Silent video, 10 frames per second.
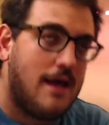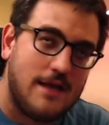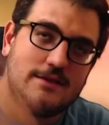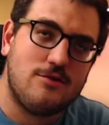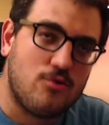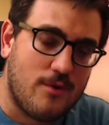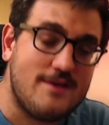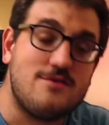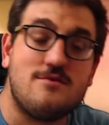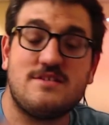E detto
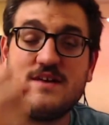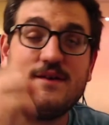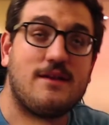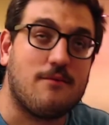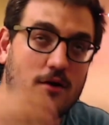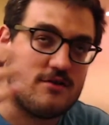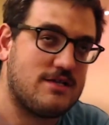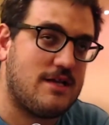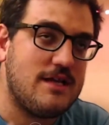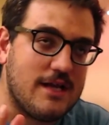questo, se avete qualcosa
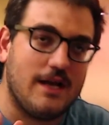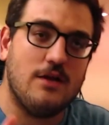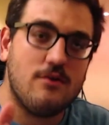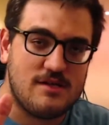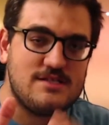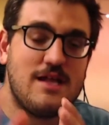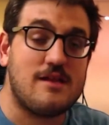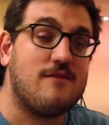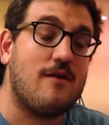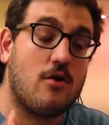da dire non
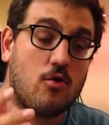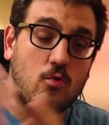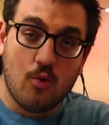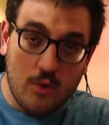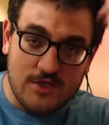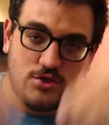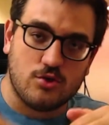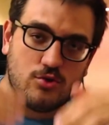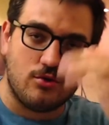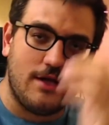esitate a farlo qui
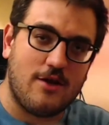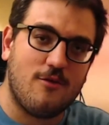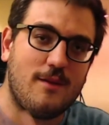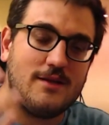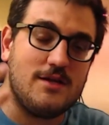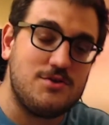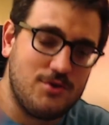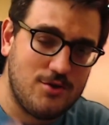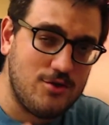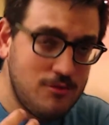sotto nei commenti su
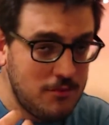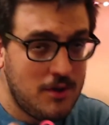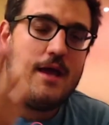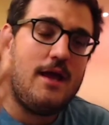YouTube.